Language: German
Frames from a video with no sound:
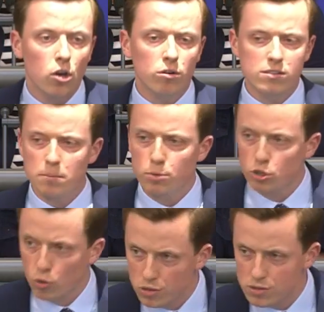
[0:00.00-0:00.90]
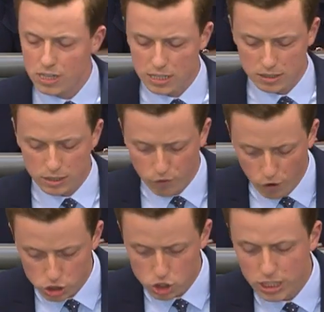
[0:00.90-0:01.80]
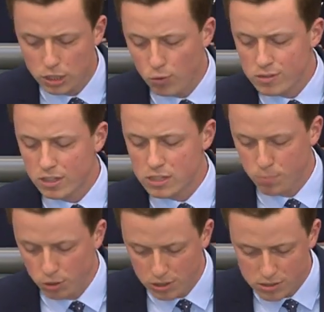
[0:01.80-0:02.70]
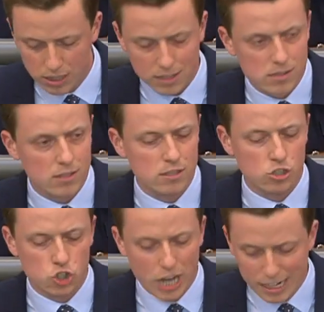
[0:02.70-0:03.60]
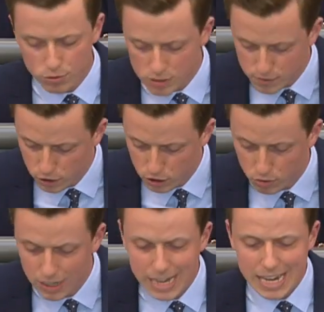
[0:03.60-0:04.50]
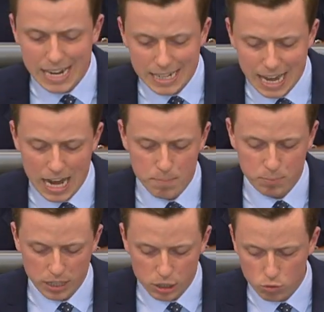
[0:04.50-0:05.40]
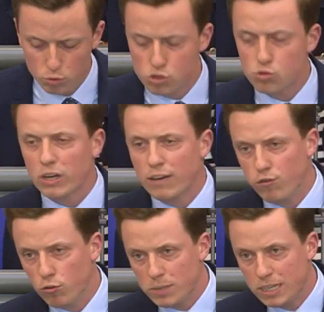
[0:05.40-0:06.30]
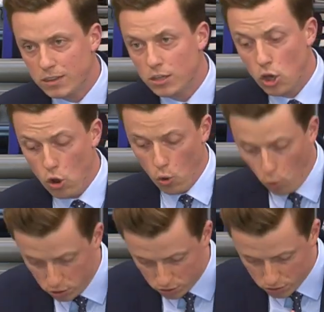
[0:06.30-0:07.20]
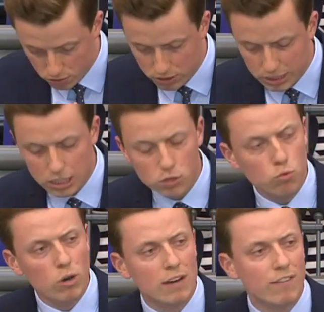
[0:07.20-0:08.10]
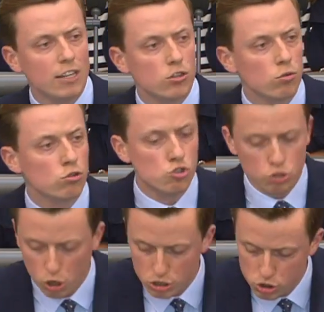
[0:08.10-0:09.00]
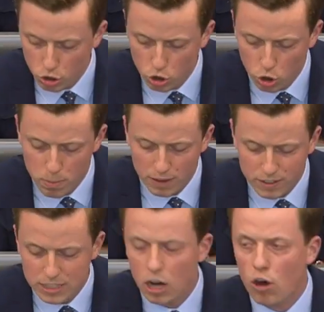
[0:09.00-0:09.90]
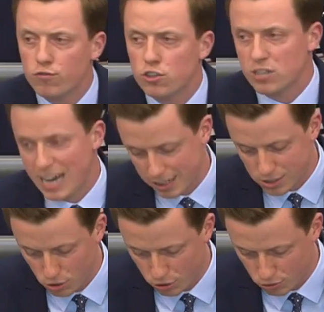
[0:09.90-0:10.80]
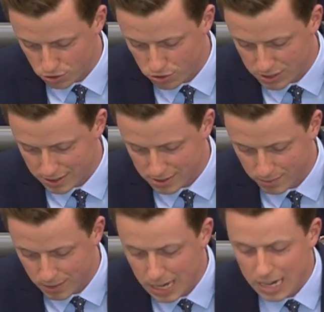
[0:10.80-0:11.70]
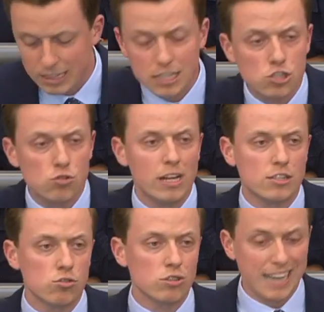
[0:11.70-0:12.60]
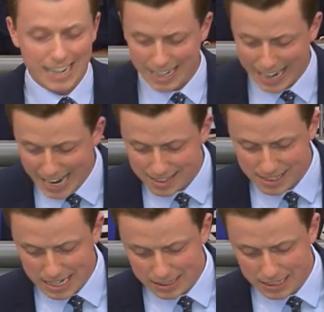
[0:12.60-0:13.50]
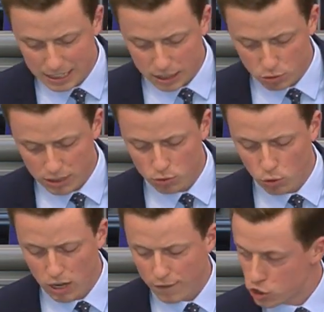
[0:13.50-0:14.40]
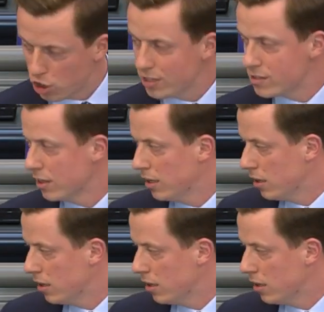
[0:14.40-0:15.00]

Und deshalb begrüße ich die Vorschläge unseres Bundeskanzlers, die Entscheidungsfindung innerhalb der EU zu reformieren und die EU-Erweiterung Südosteuropa wieder auf die Tagesordnung zu setzen. Nicht zuletzt durch seine Reise in die Region hat Olaf Scholz,